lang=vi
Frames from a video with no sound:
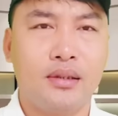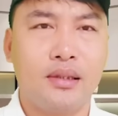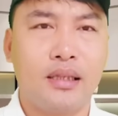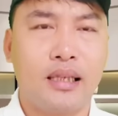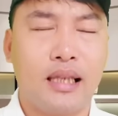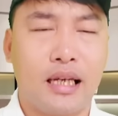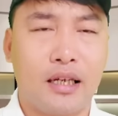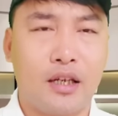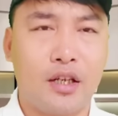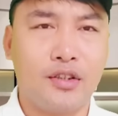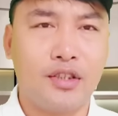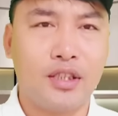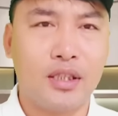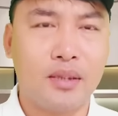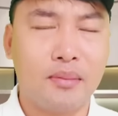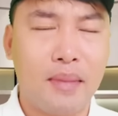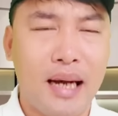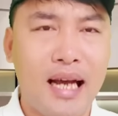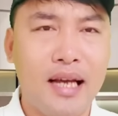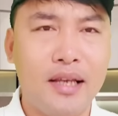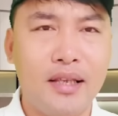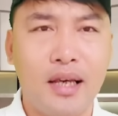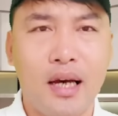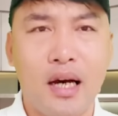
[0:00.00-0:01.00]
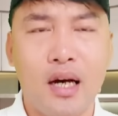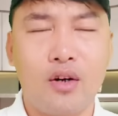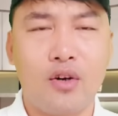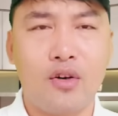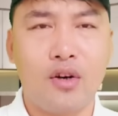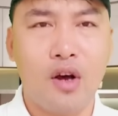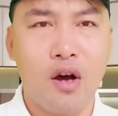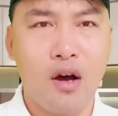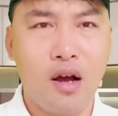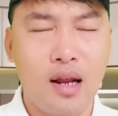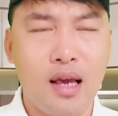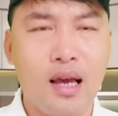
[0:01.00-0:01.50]
thằng luật sư bá dơ của
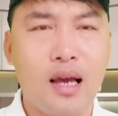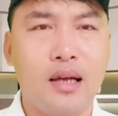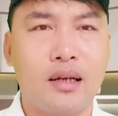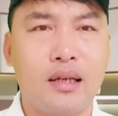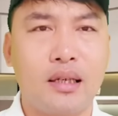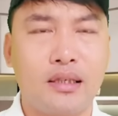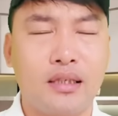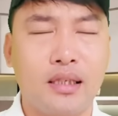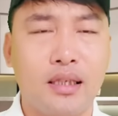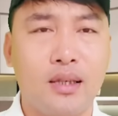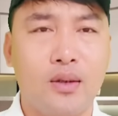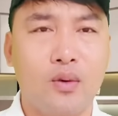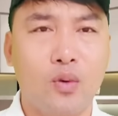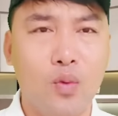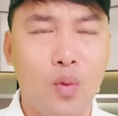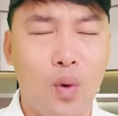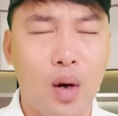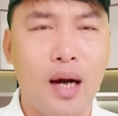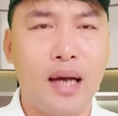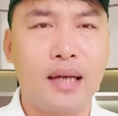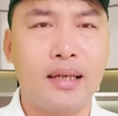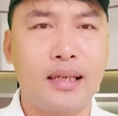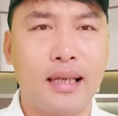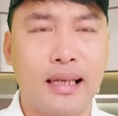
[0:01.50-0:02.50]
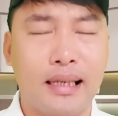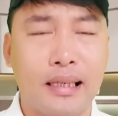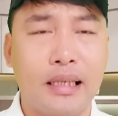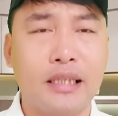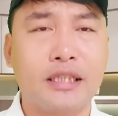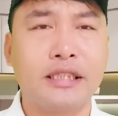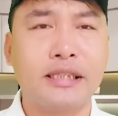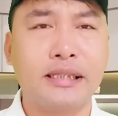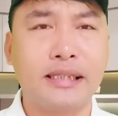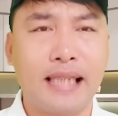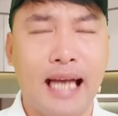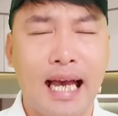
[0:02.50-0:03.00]
nó đó luật sư ngủ quên là
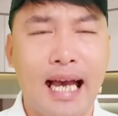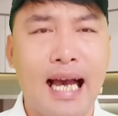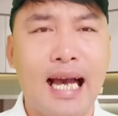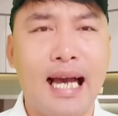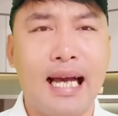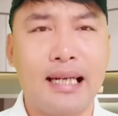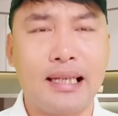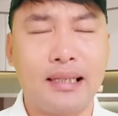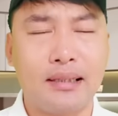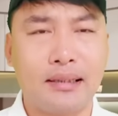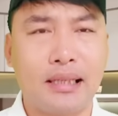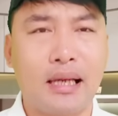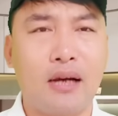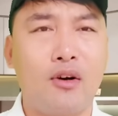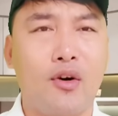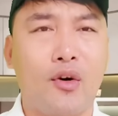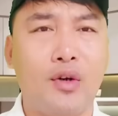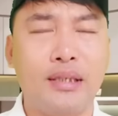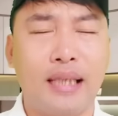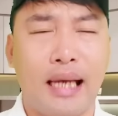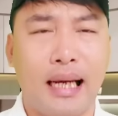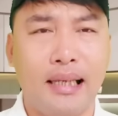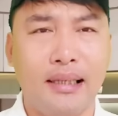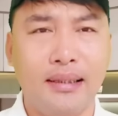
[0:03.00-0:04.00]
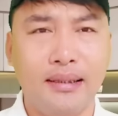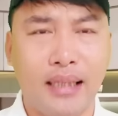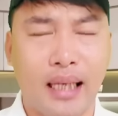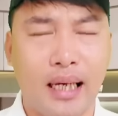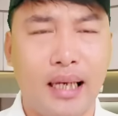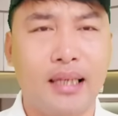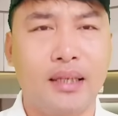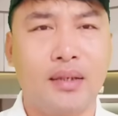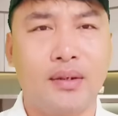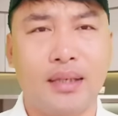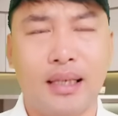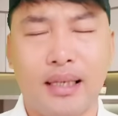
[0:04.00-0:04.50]
luật sư kha đó tao gọi thẳng
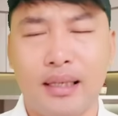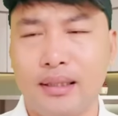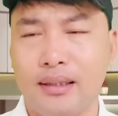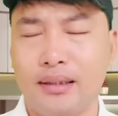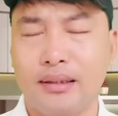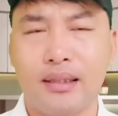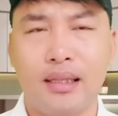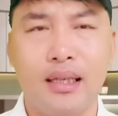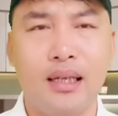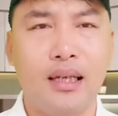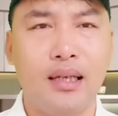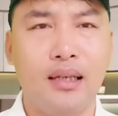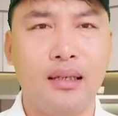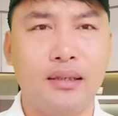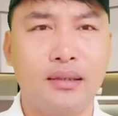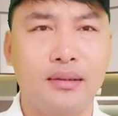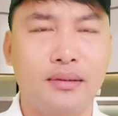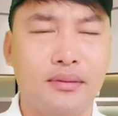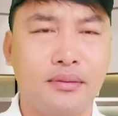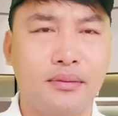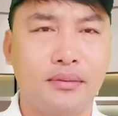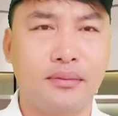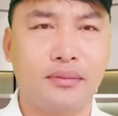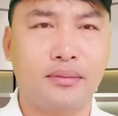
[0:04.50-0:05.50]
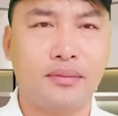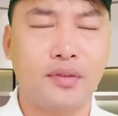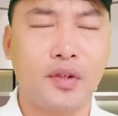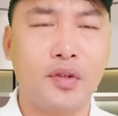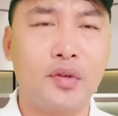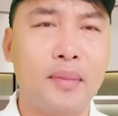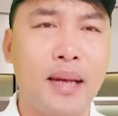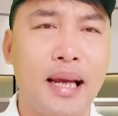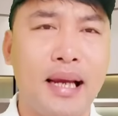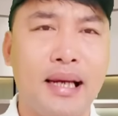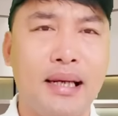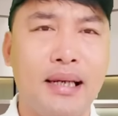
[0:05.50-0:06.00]
tên luôn nè đó
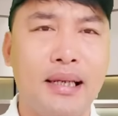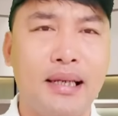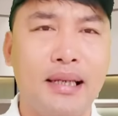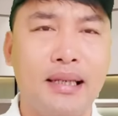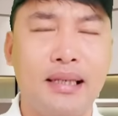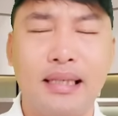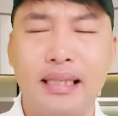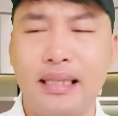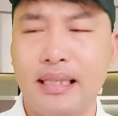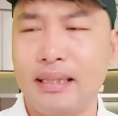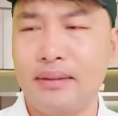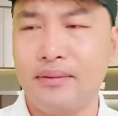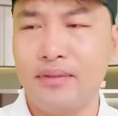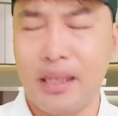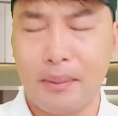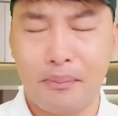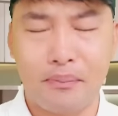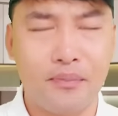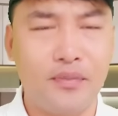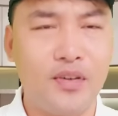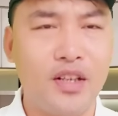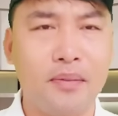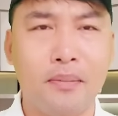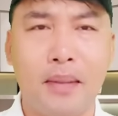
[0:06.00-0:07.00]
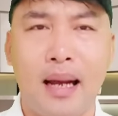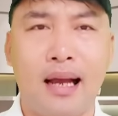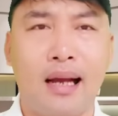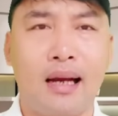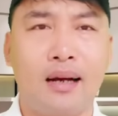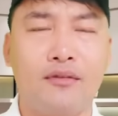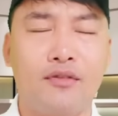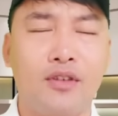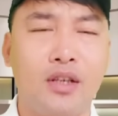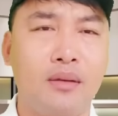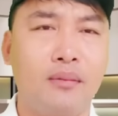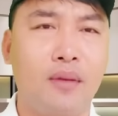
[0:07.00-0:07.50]
tụi mày đi dập vi
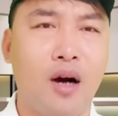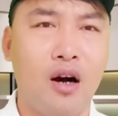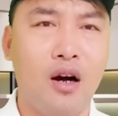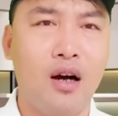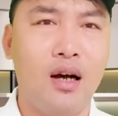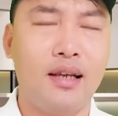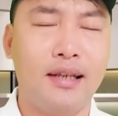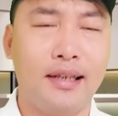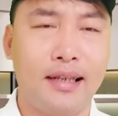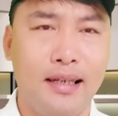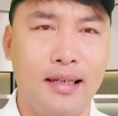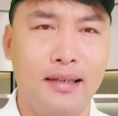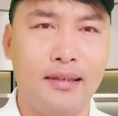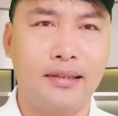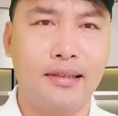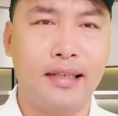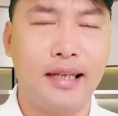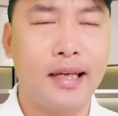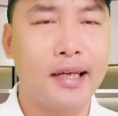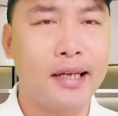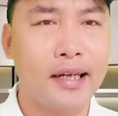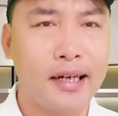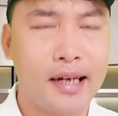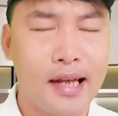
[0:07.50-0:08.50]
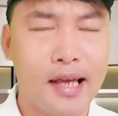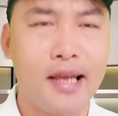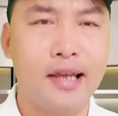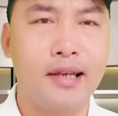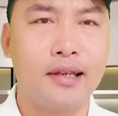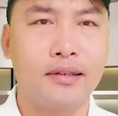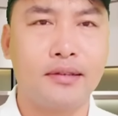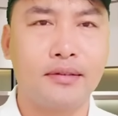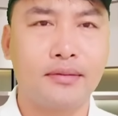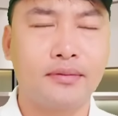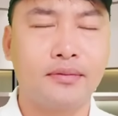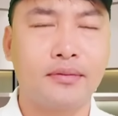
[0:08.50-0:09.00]
bằng vi bó gì đó kiện đi
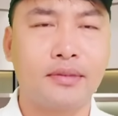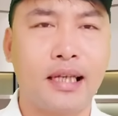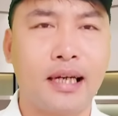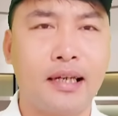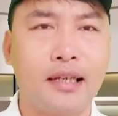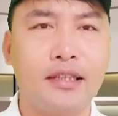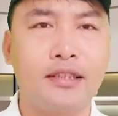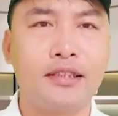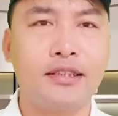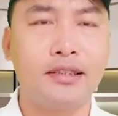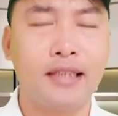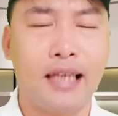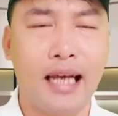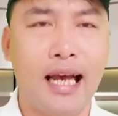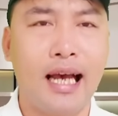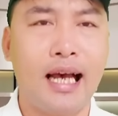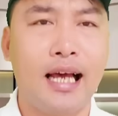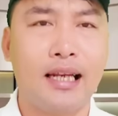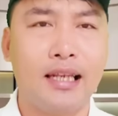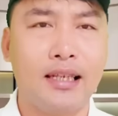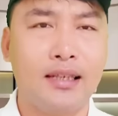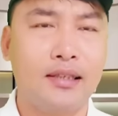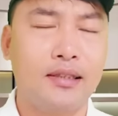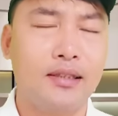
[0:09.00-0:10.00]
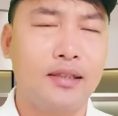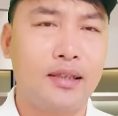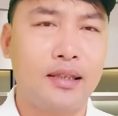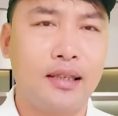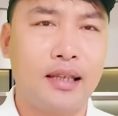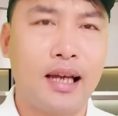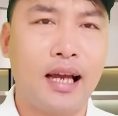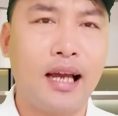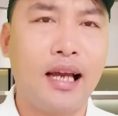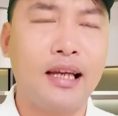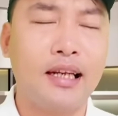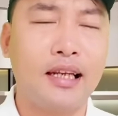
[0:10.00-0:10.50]
thằng luật sư ca đó
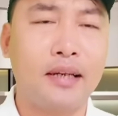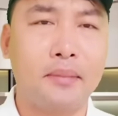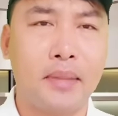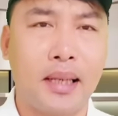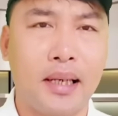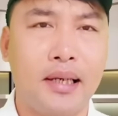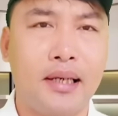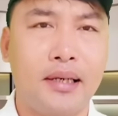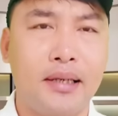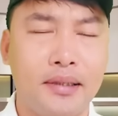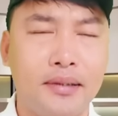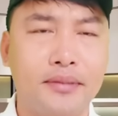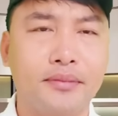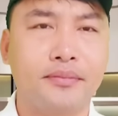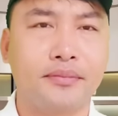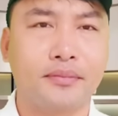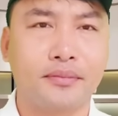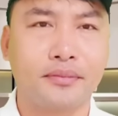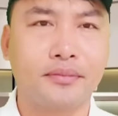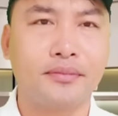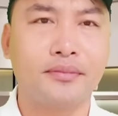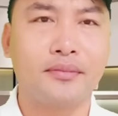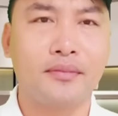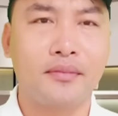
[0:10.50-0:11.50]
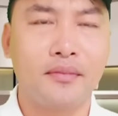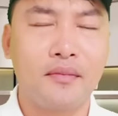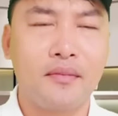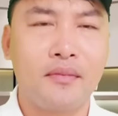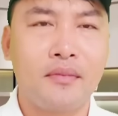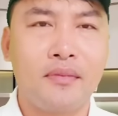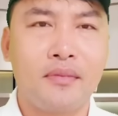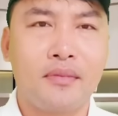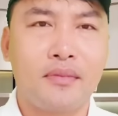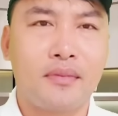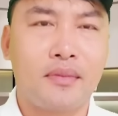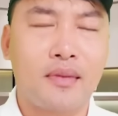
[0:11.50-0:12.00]
hai thằng mày đó ừ.
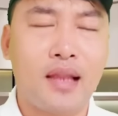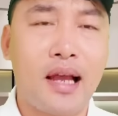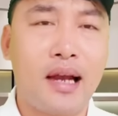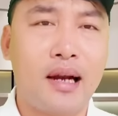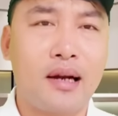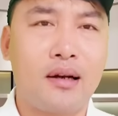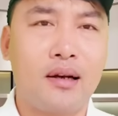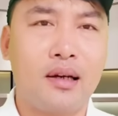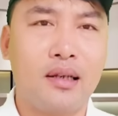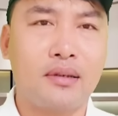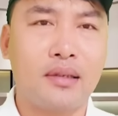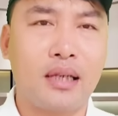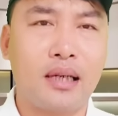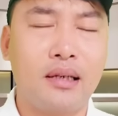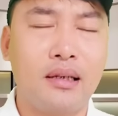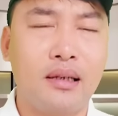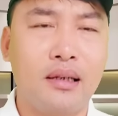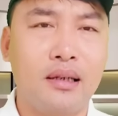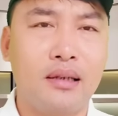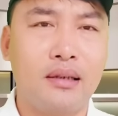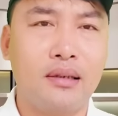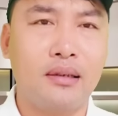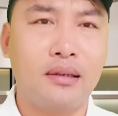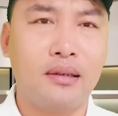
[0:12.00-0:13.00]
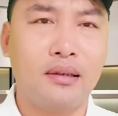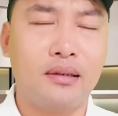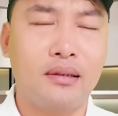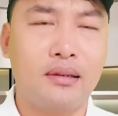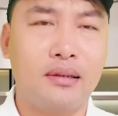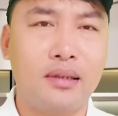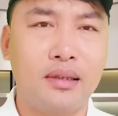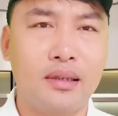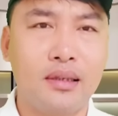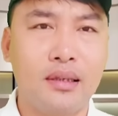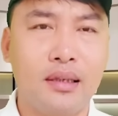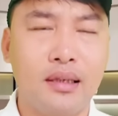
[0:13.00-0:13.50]
thằng đó từng
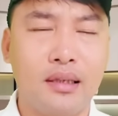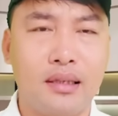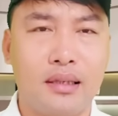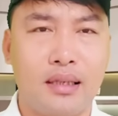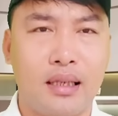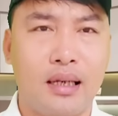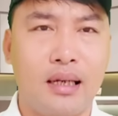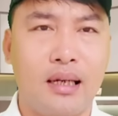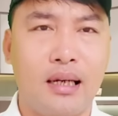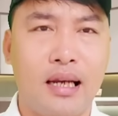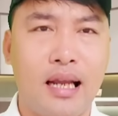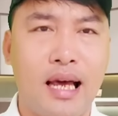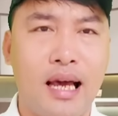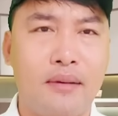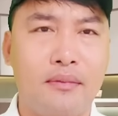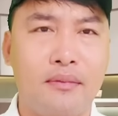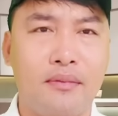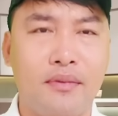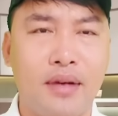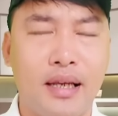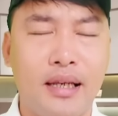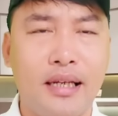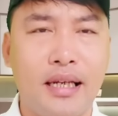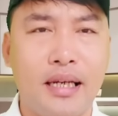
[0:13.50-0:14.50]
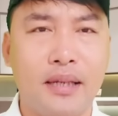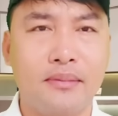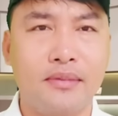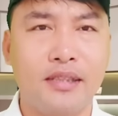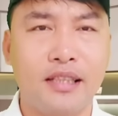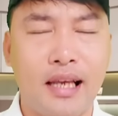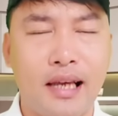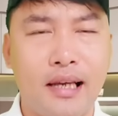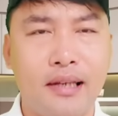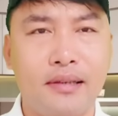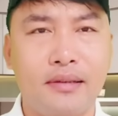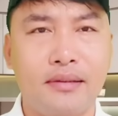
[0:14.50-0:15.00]
trước đó từng làm viện kiểm
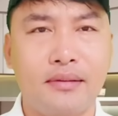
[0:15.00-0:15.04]
sát